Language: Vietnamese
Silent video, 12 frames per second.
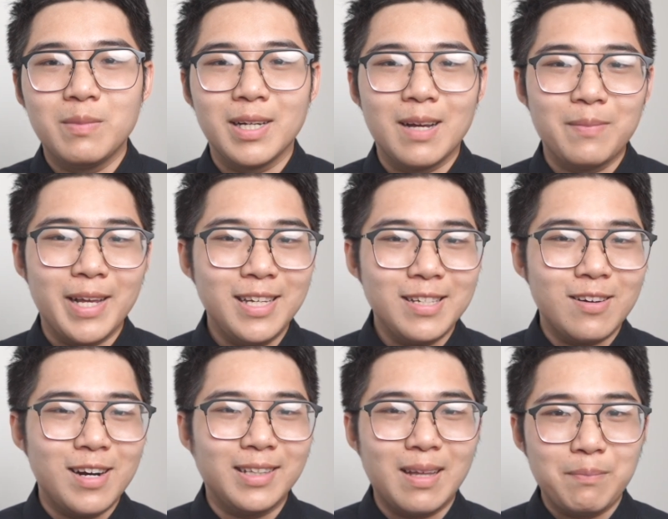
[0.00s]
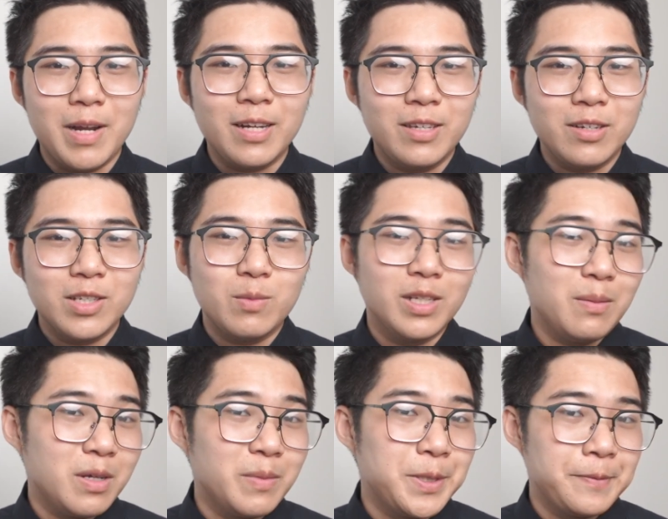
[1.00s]
mình cảm thấy gọi là tâm đắc nhất trong những tấm
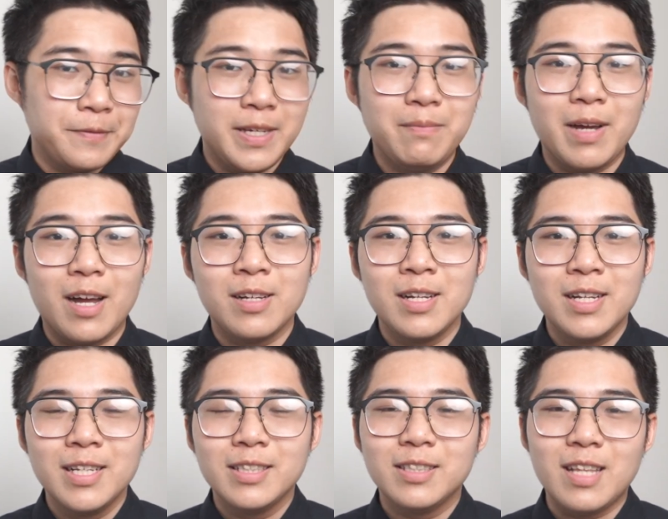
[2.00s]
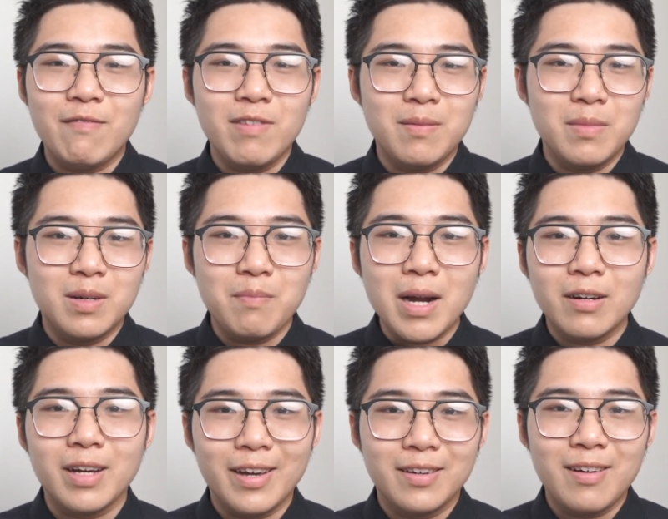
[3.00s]
hình mình chụp phim ha. Tại vì mình bắt được
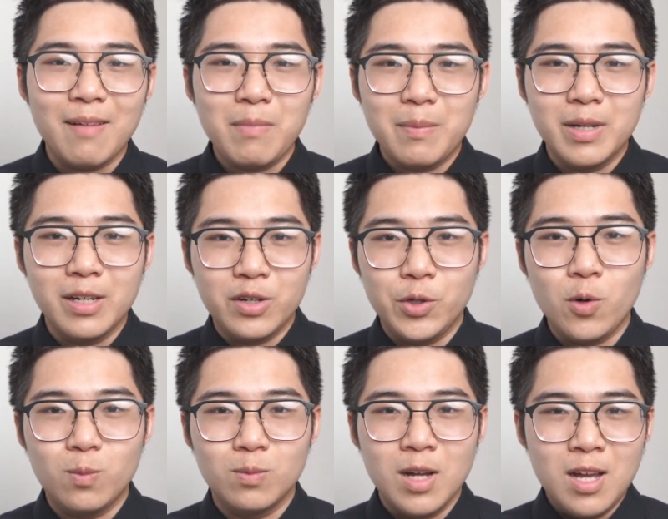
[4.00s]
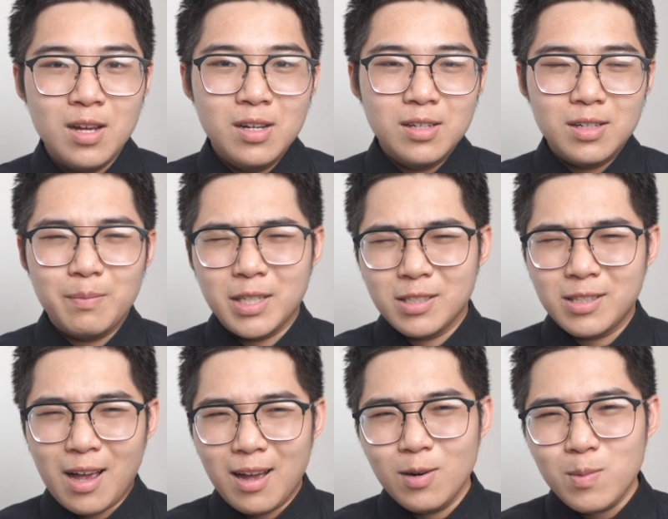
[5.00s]
cái khoảnh khắc mà mình hình dung, và mình
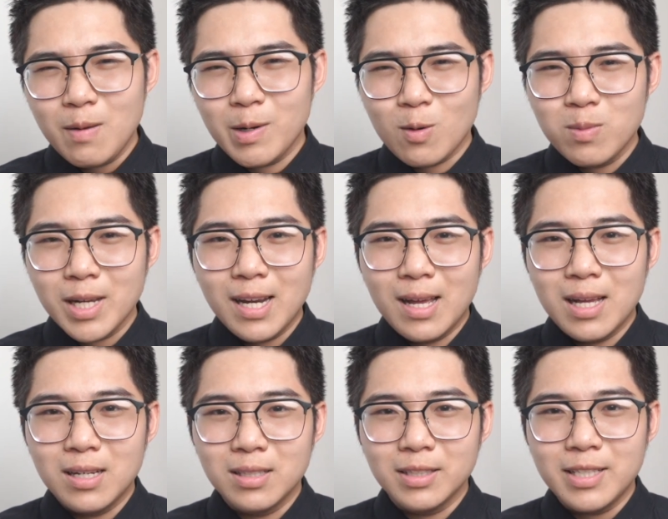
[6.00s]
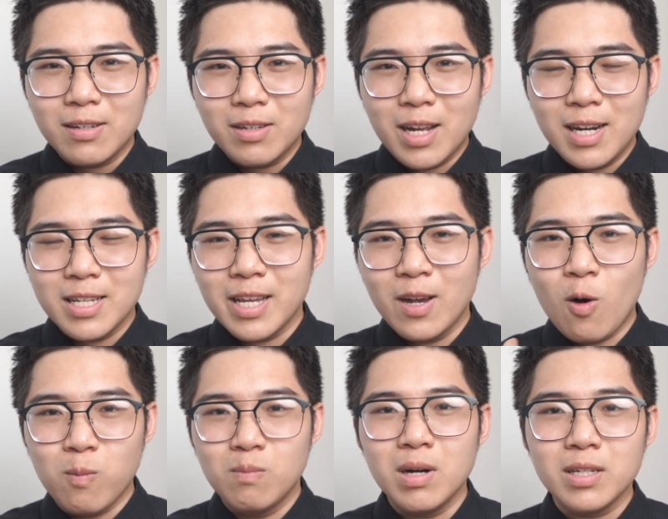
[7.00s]
sợ lúc đó mình cũng nghĩ là chắc có thể là sẽ
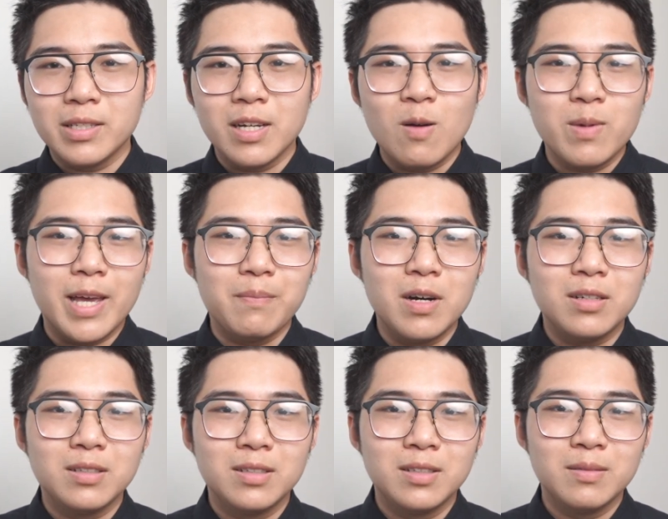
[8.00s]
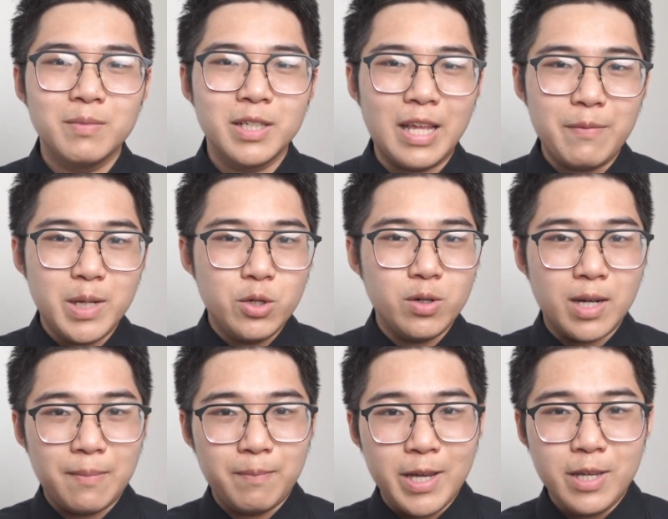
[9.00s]
hụt mất, sẽ không kịp mất. Tại mình vừa
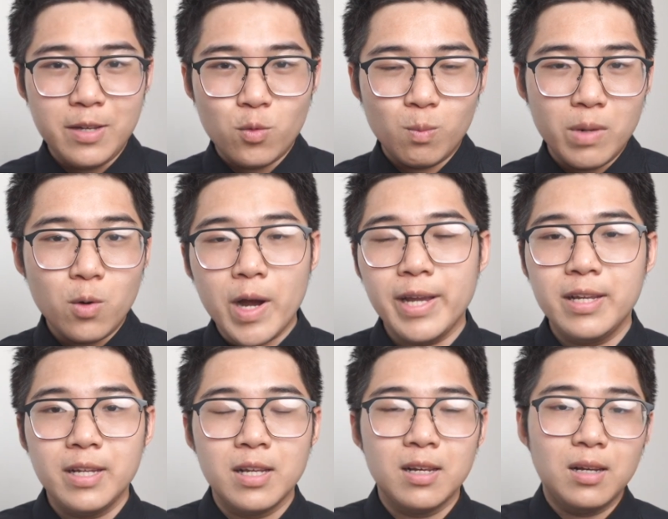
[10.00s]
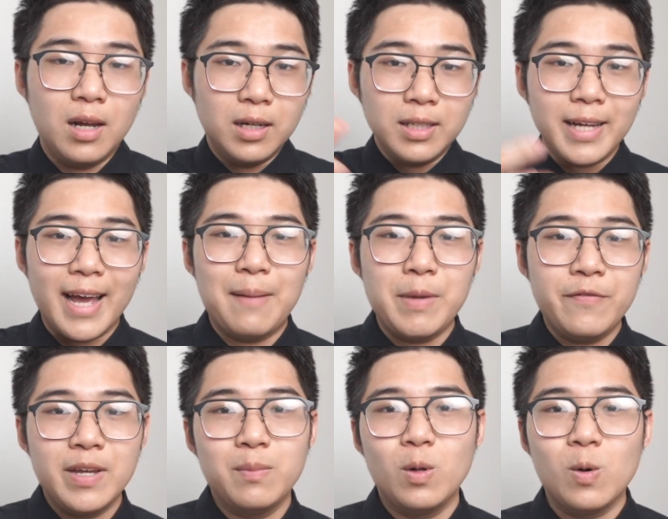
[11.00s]
cầm máy quay lẫn cả máy
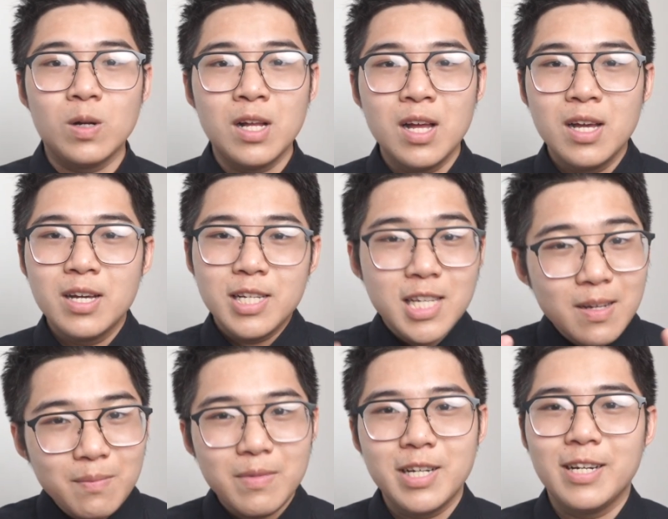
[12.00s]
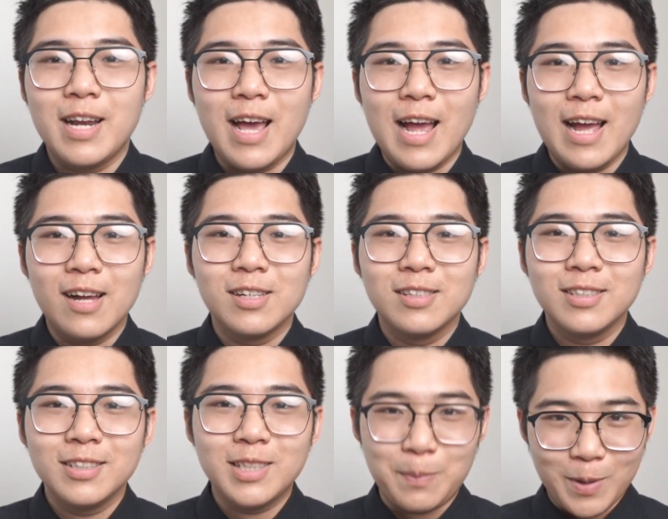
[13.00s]
phim luôn, nhưng mình đã
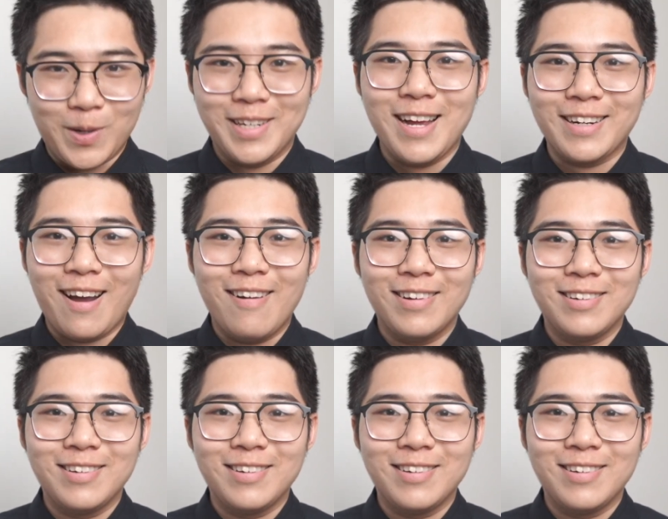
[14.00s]
chụp được khoảnh khắc đó.